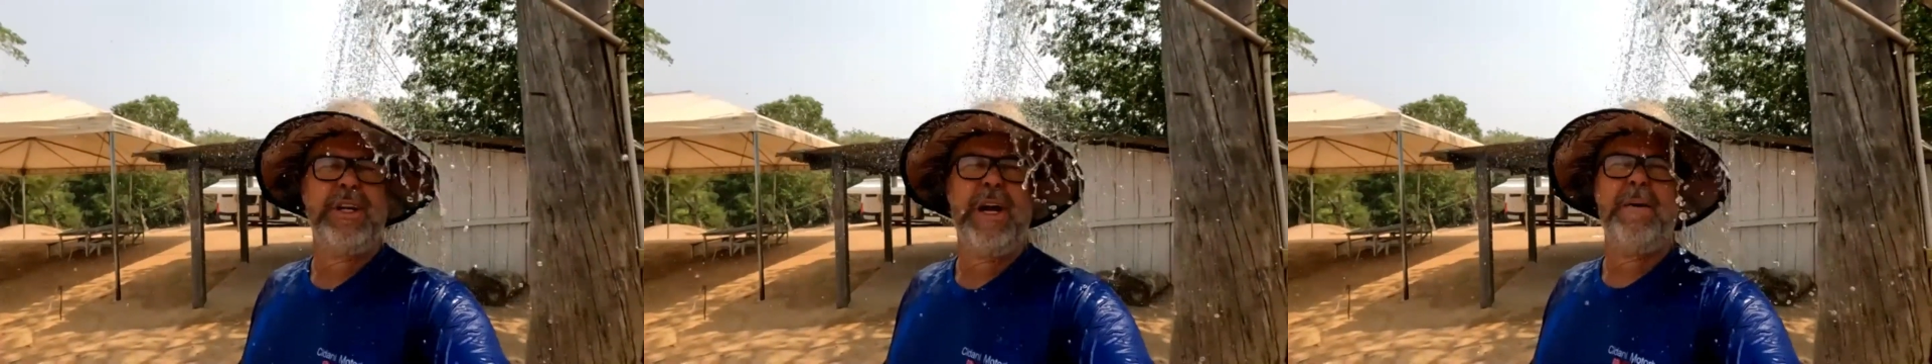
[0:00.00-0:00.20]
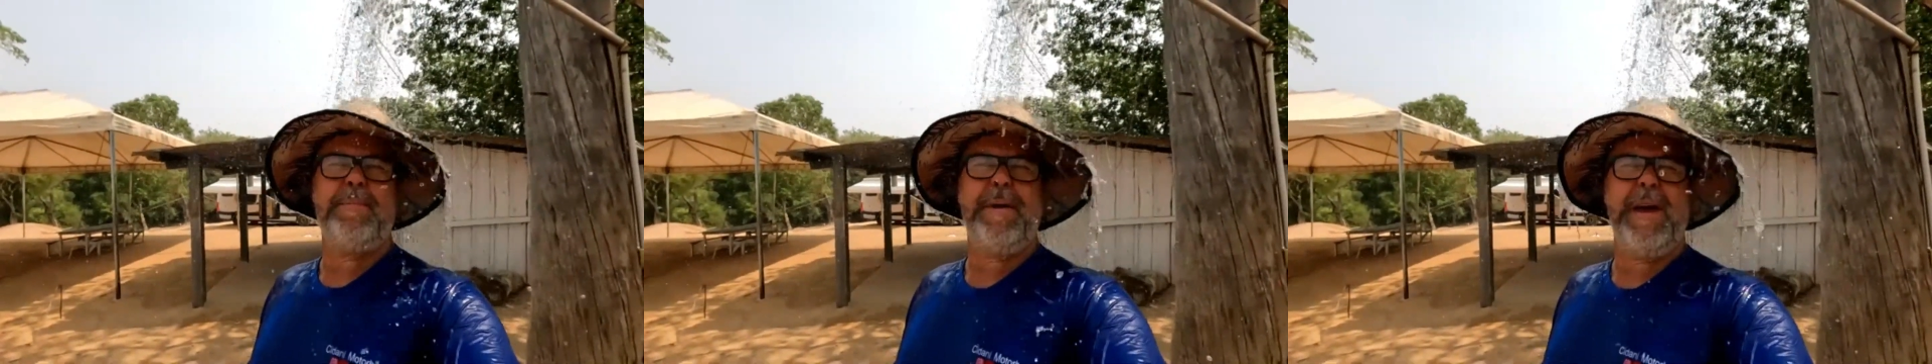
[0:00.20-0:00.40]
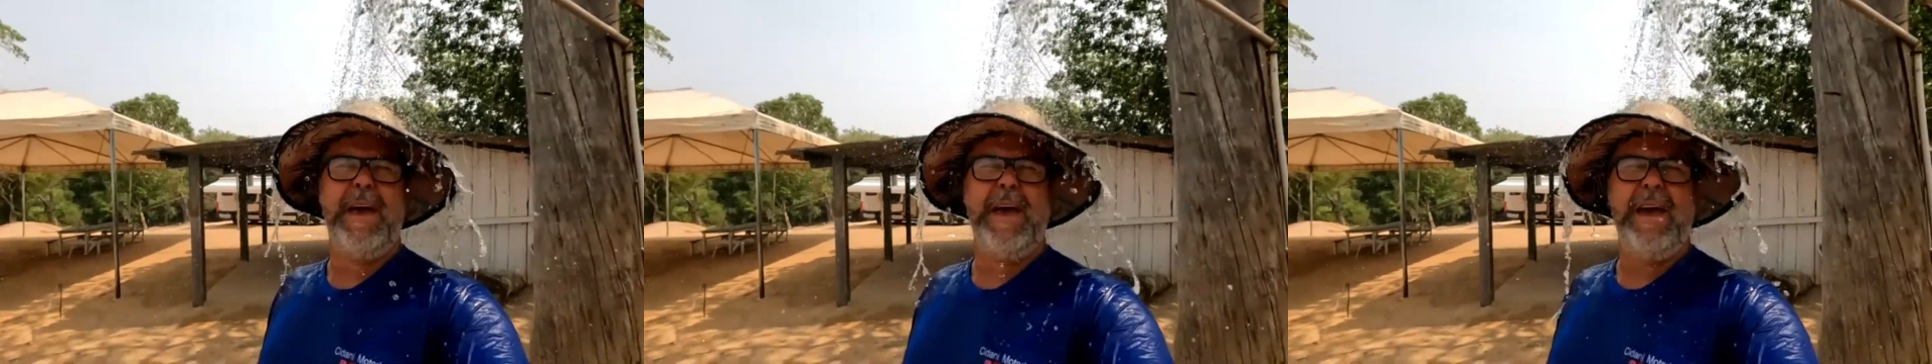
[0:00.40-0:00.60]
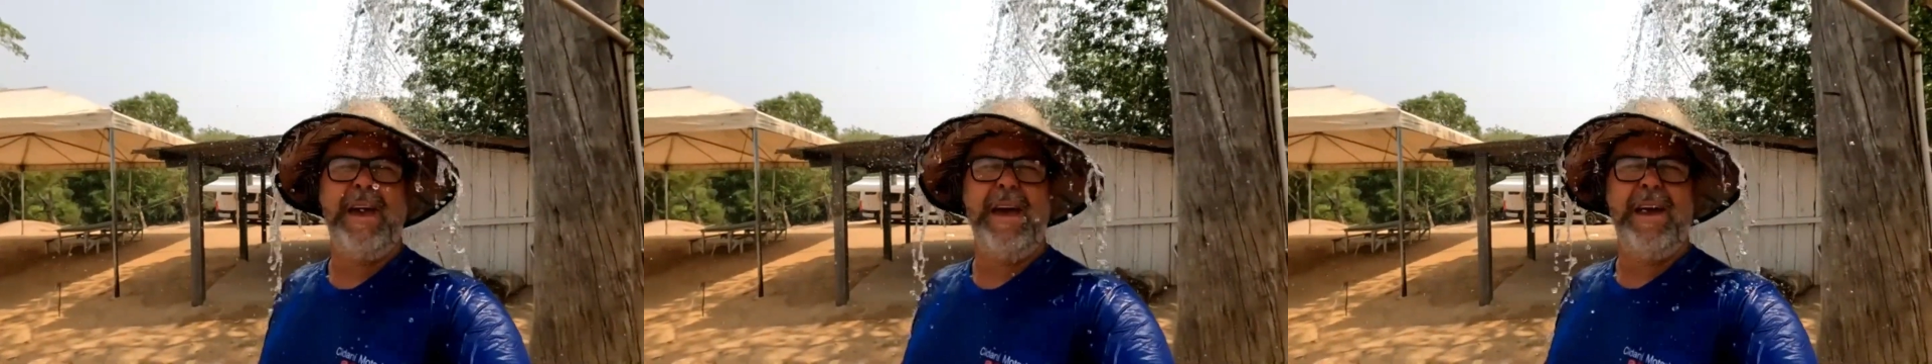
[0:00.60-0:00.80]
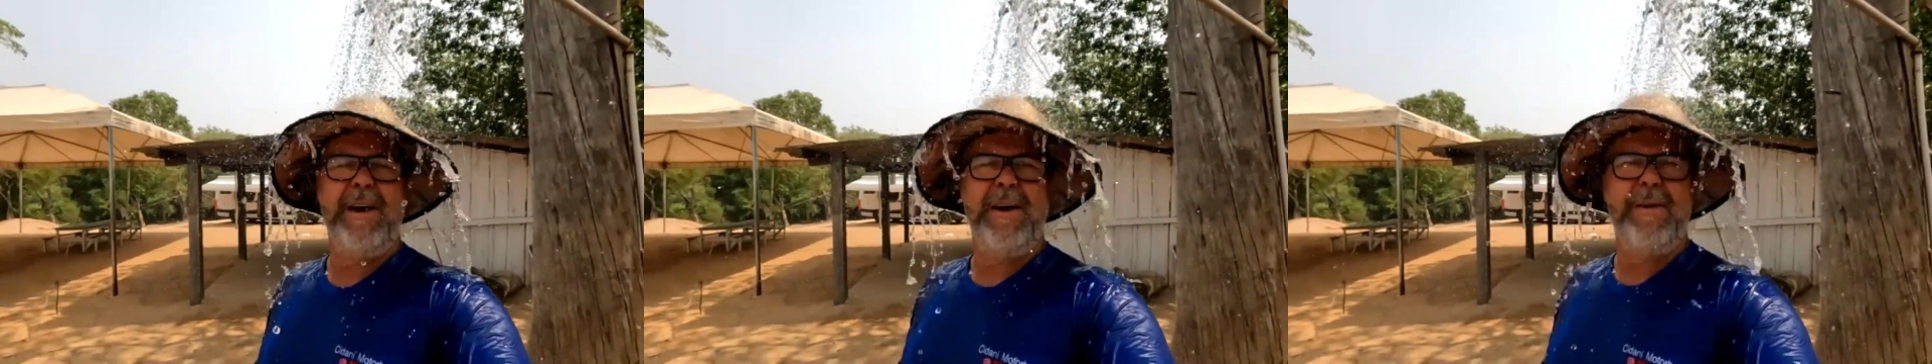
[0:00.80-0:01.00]

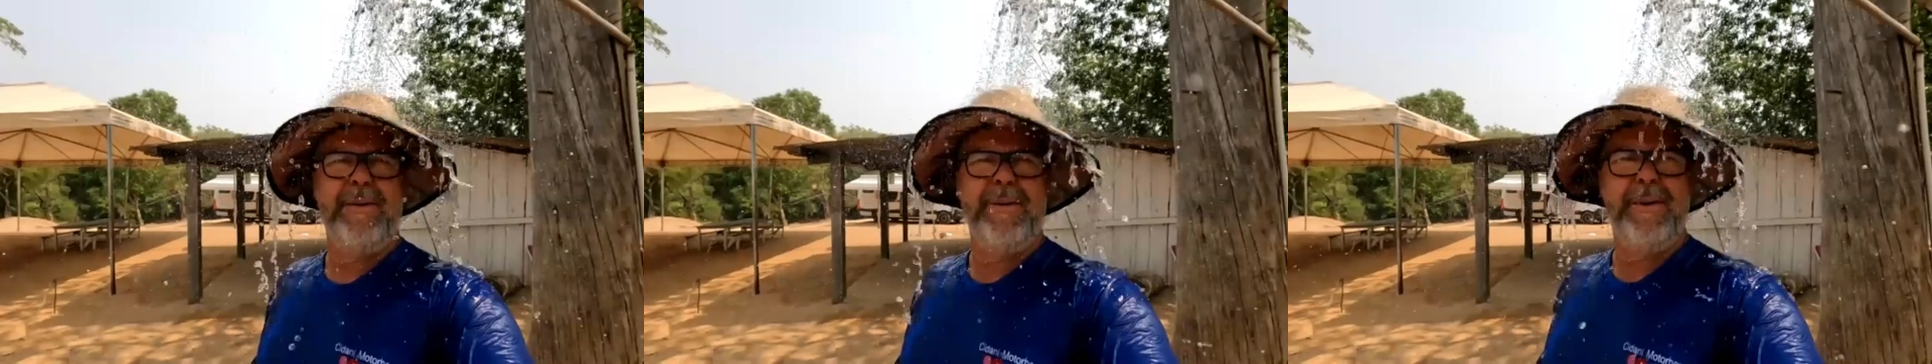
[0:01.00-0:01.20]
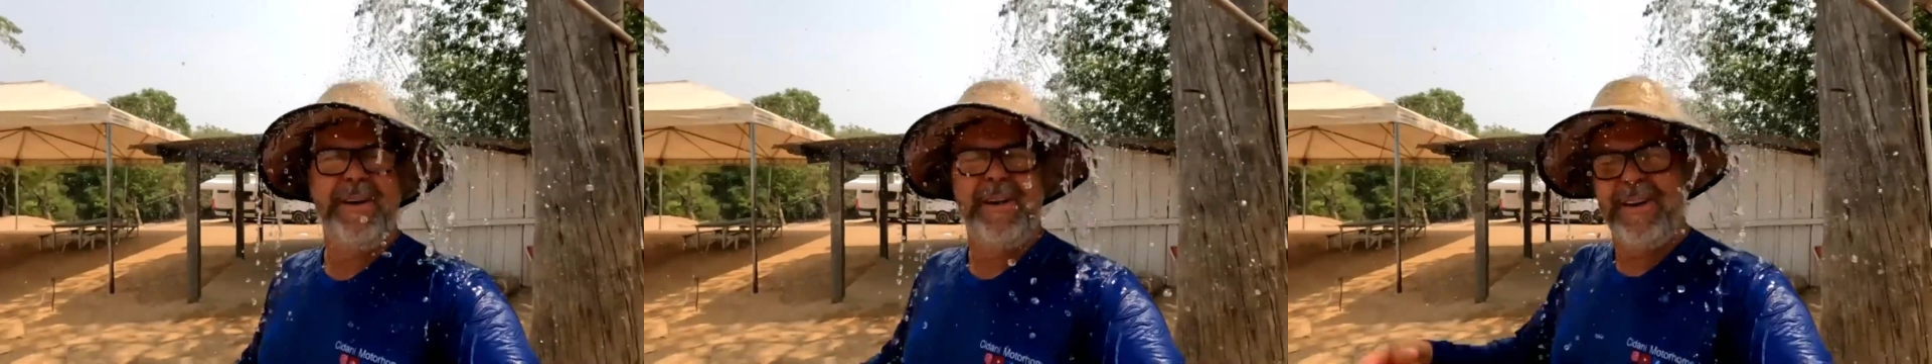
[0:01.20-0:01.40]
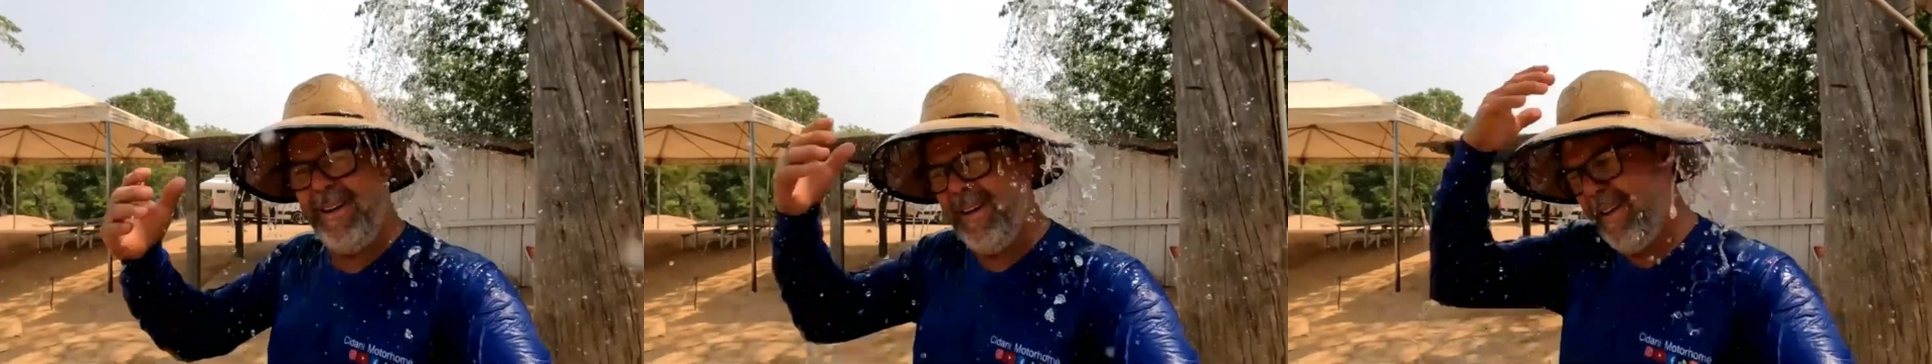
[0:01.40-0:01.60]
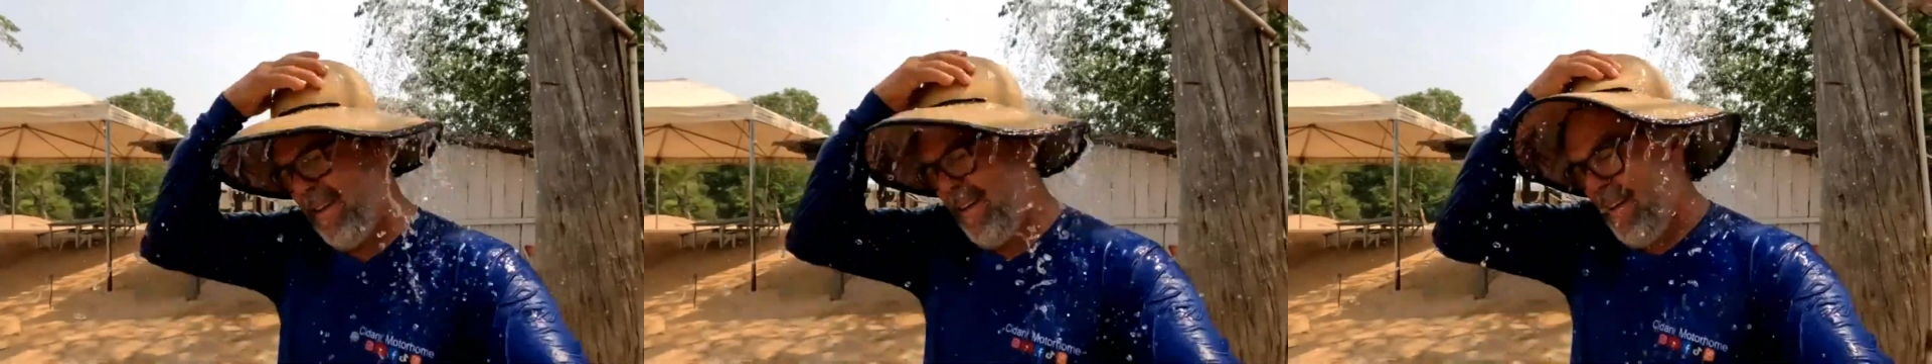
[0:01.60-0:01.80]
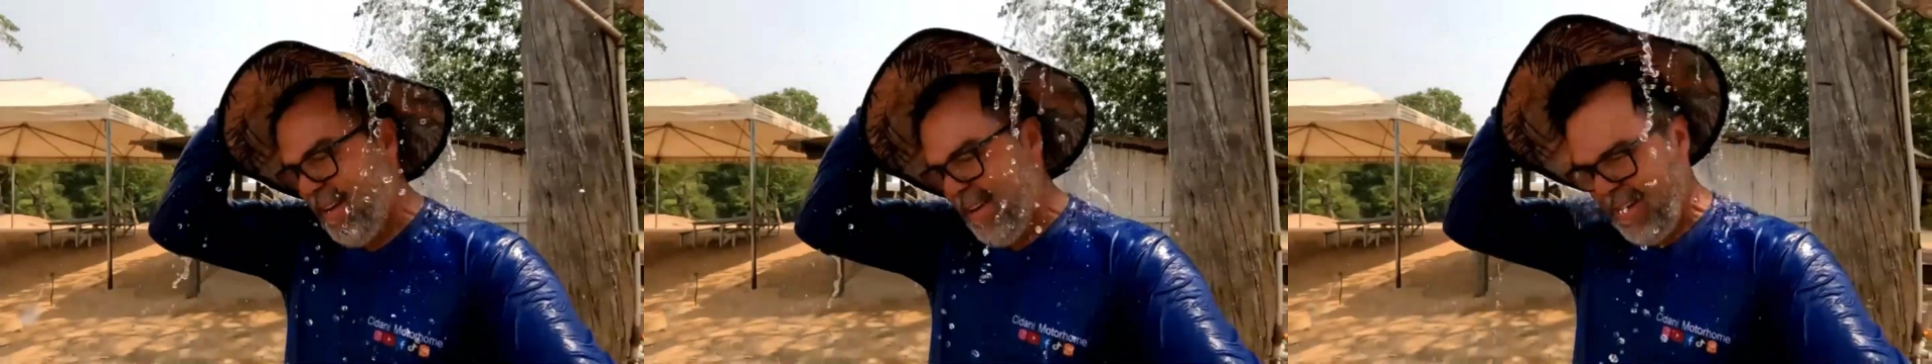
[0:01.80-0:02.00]
chapéu.
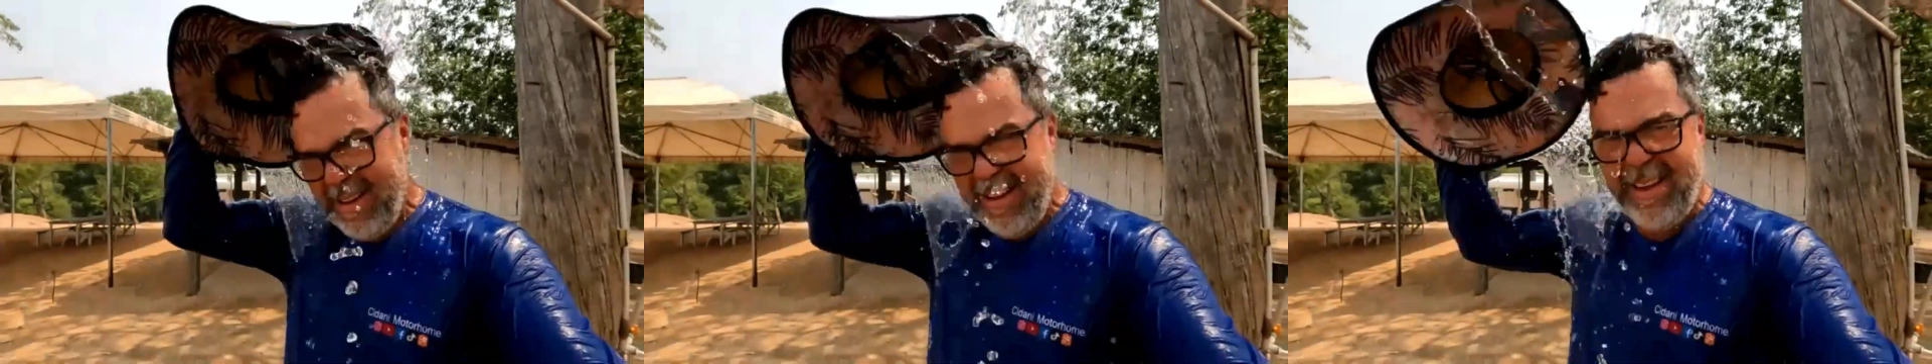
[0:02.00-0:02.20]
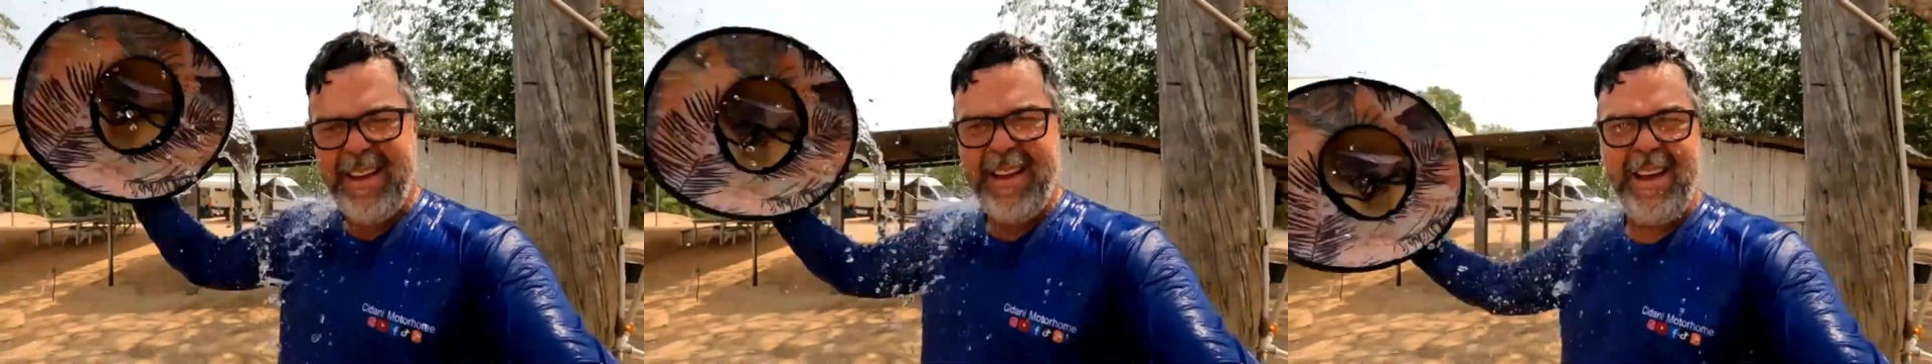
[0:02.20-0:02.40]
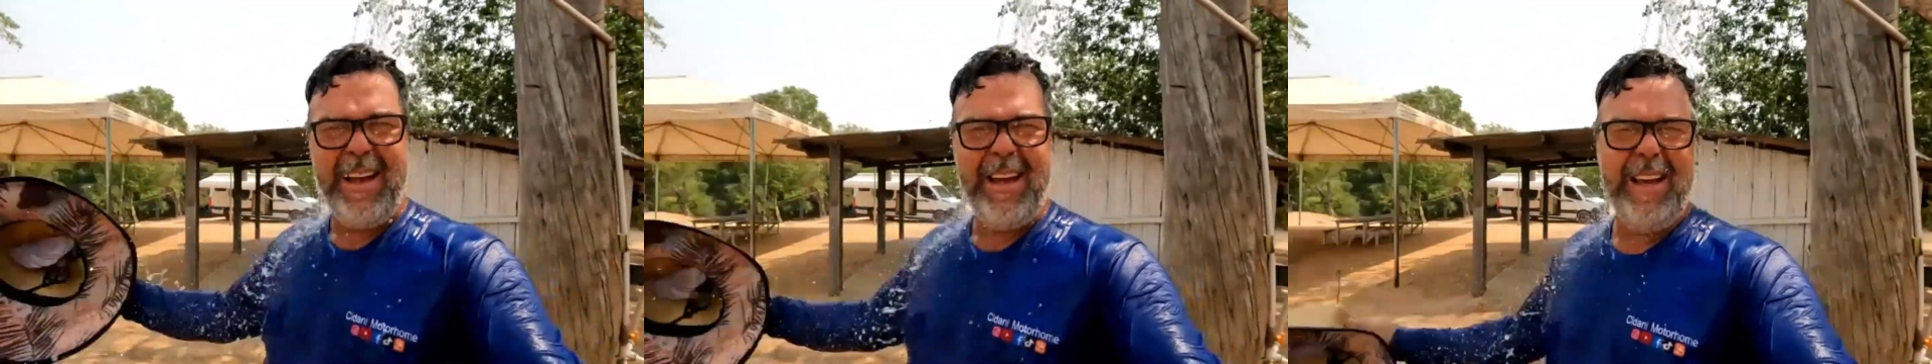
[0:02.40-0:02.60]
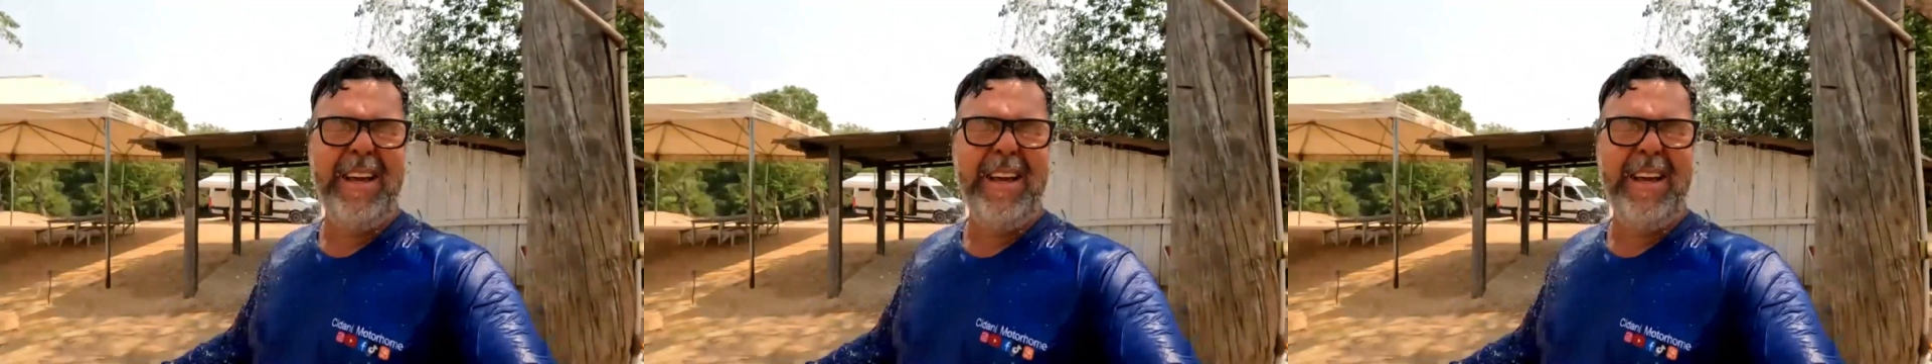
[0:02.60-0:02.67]
É